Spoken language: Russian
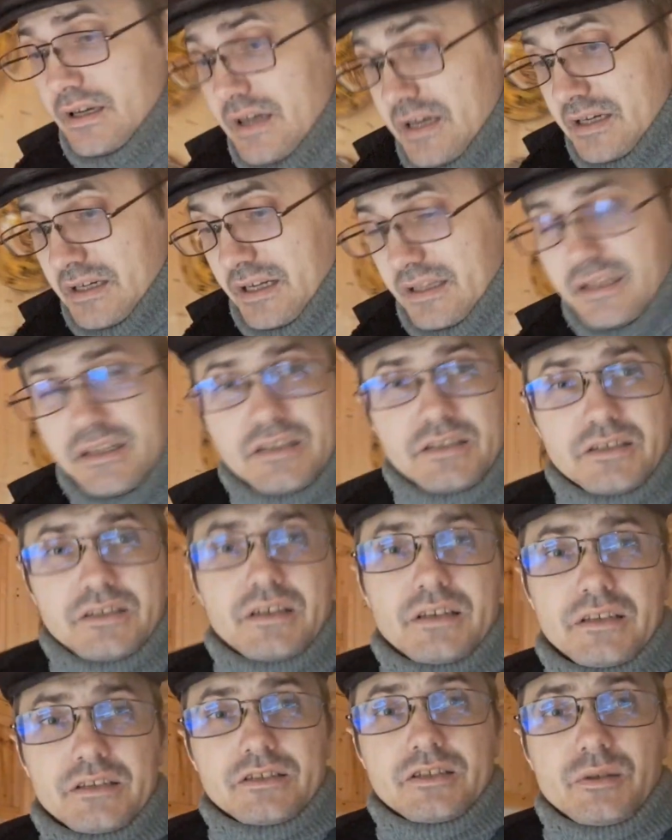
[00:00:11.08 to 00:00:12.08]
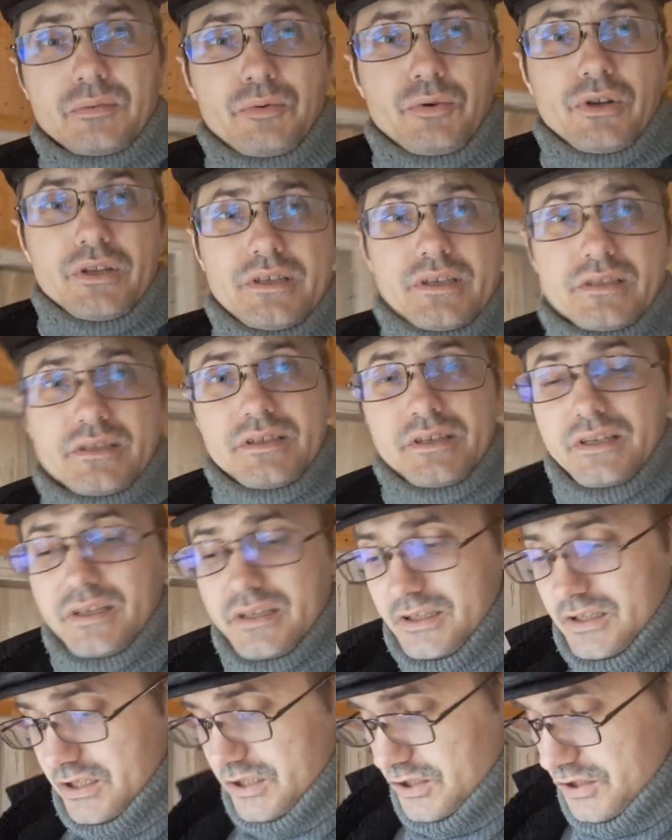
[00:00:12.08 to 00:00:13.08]
Конечно, до сих пор
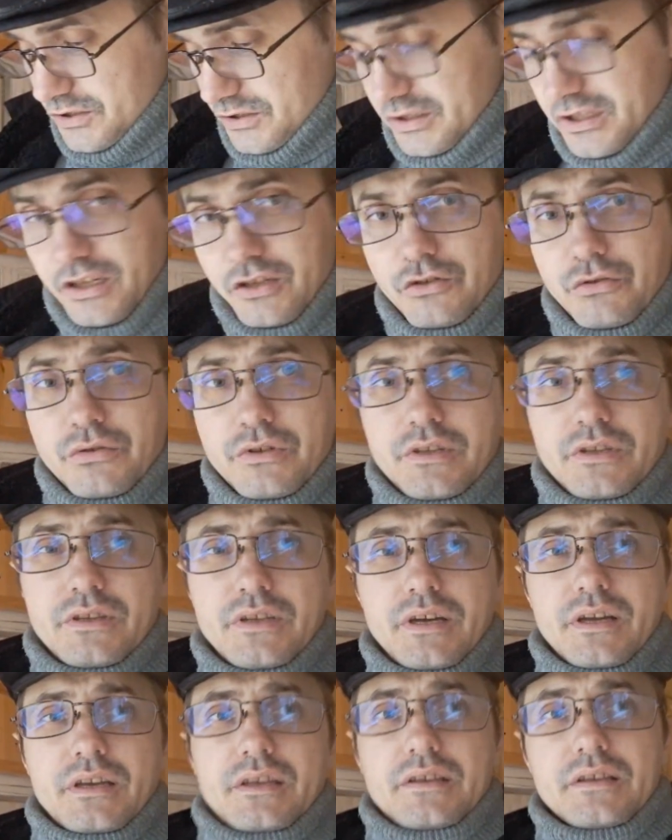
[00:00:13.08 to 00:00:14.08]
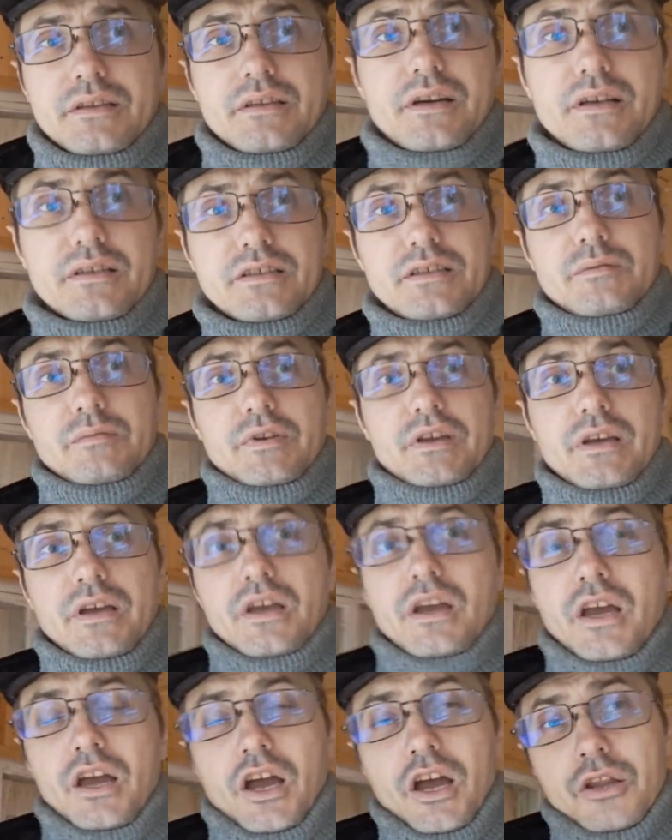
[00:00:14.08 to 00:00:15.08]
некоторые считают, что Китай это так себе,
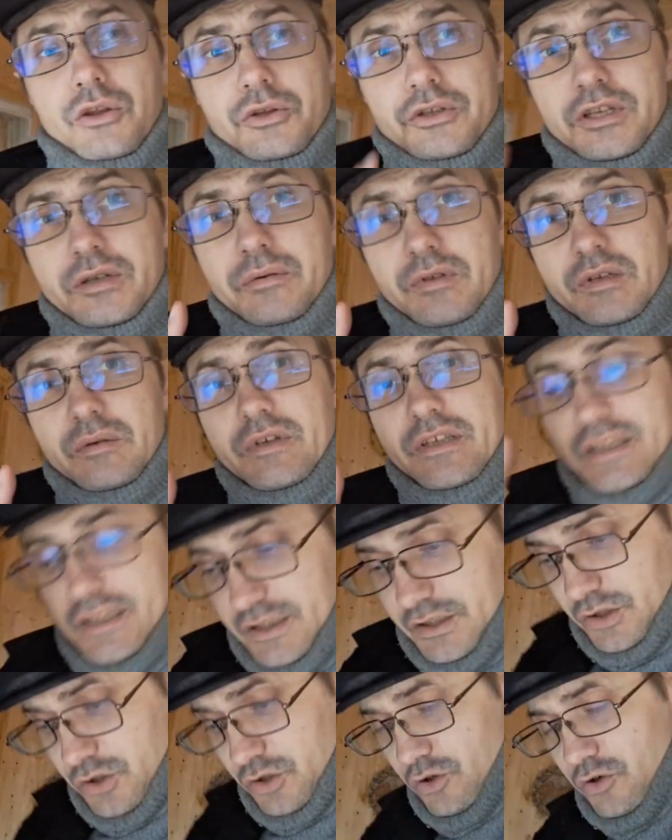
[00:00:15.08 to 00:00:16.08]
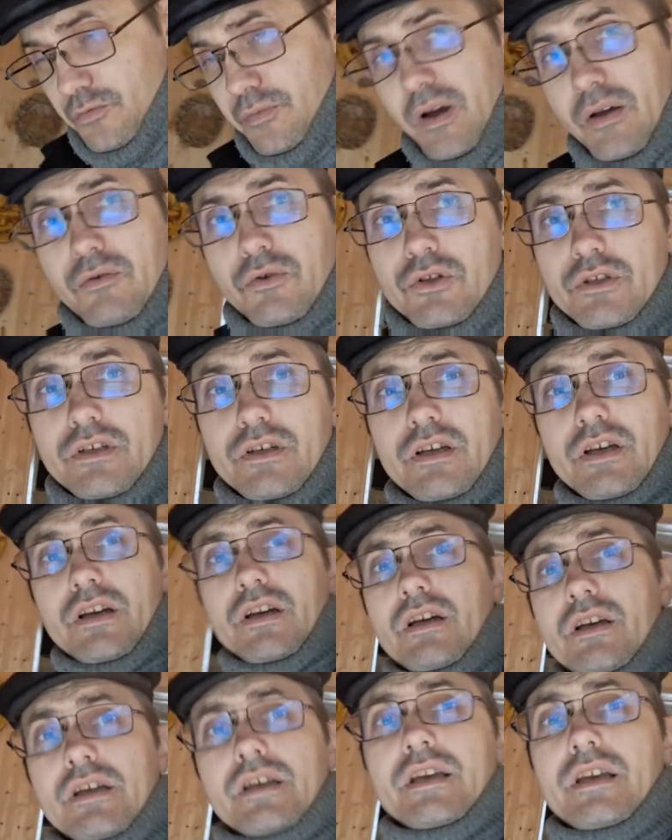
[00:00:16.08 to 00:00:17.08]
но тем не менее этот шуруповерт,
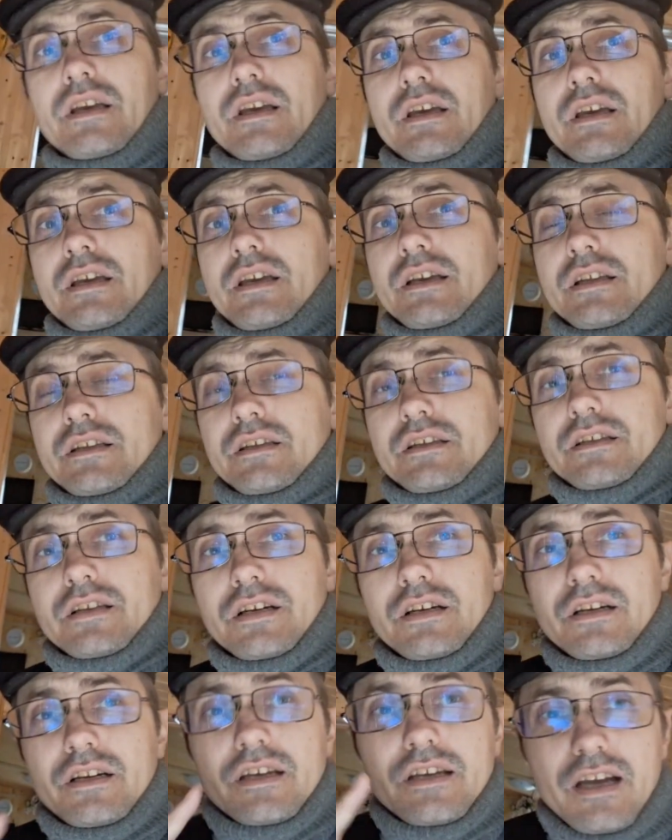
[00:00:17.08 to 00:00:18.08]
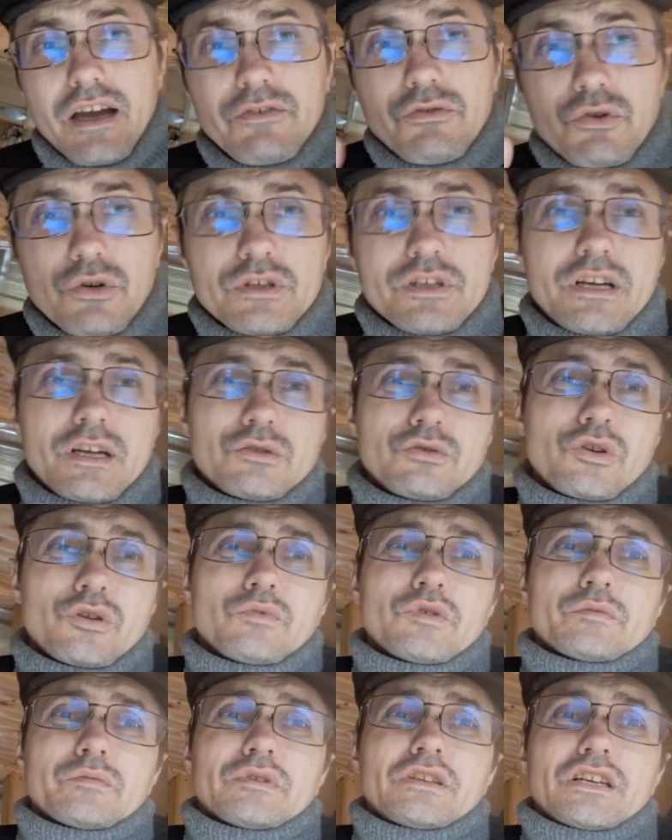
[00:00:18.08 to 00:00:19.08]
этот гайковерт, который
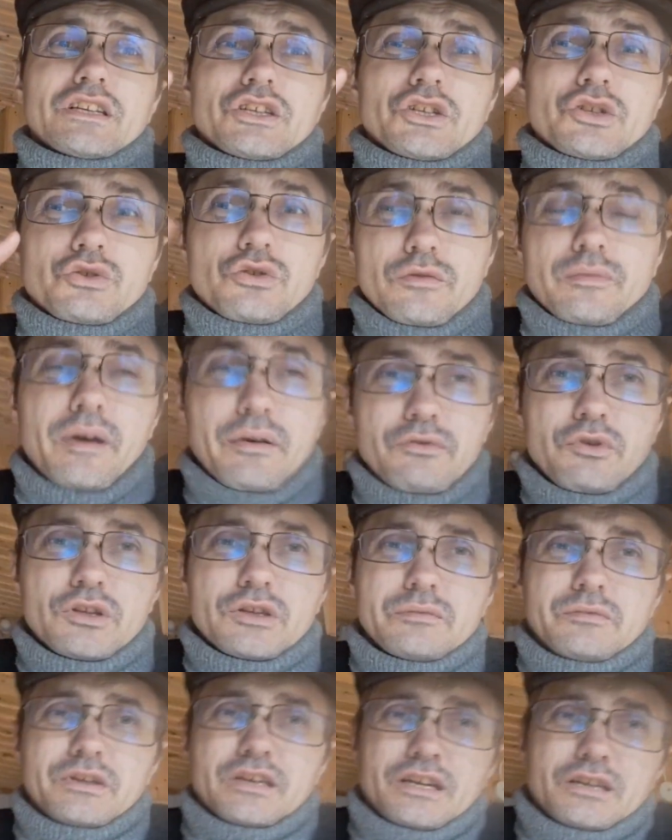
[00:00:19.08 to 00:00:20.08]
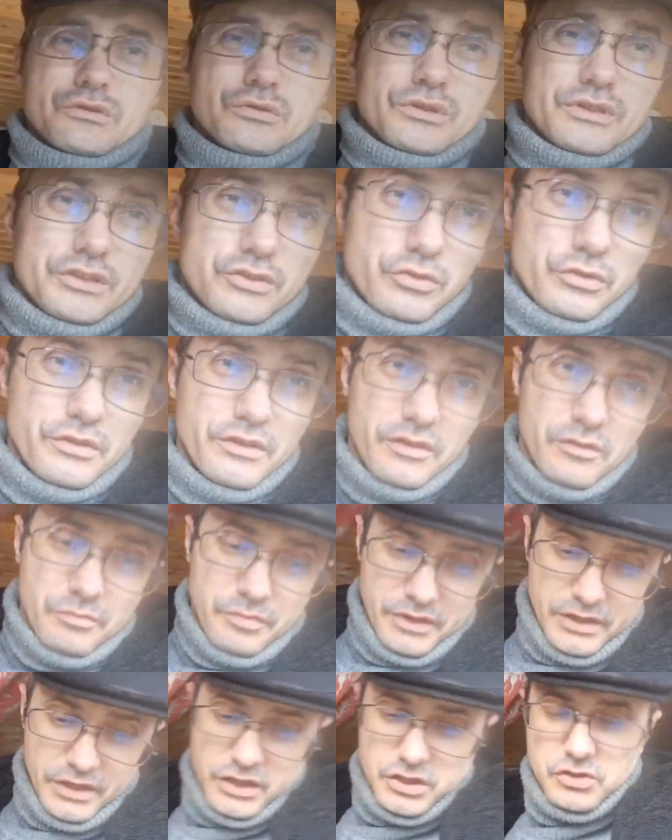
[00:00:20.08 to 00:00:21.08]
может быть даже и шуруповертом, и который сегодня я вам
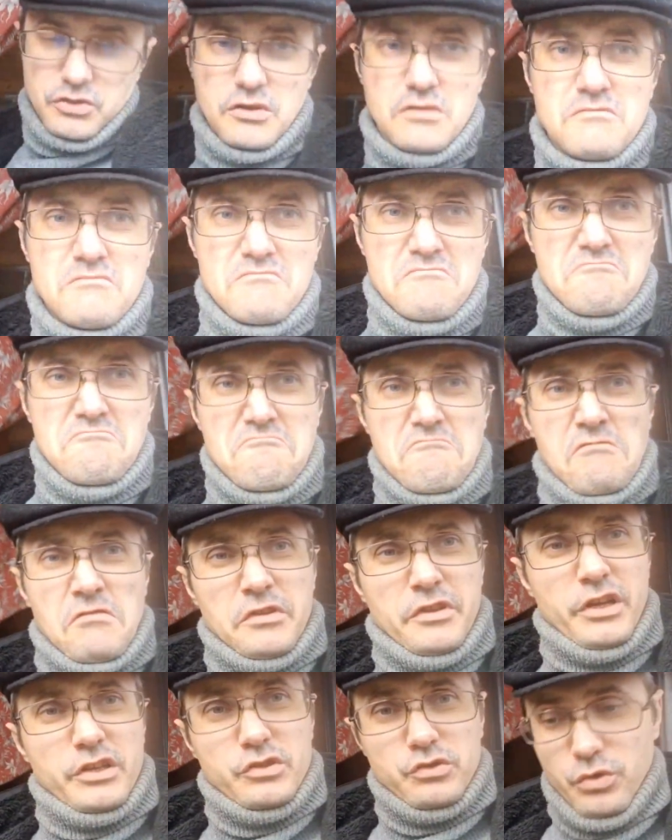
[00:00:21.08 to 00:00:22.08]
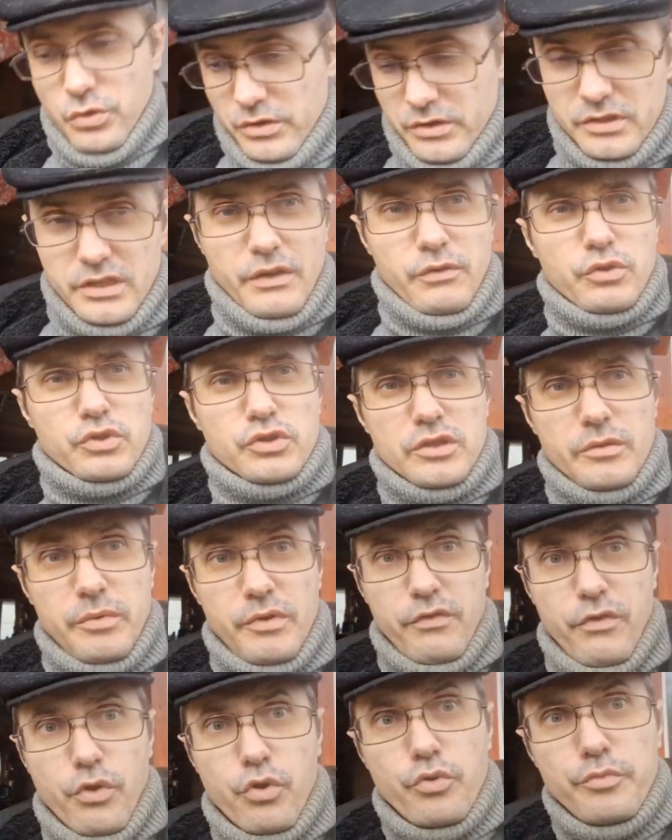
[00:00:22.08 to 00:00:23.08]
покажу, достоин того, чтобы
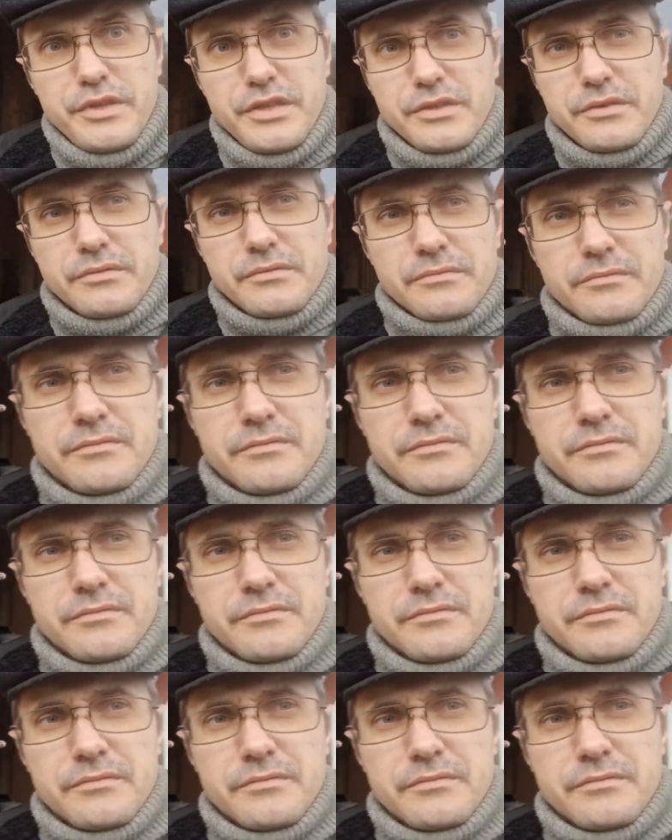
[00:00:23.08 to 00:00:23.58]
его купить.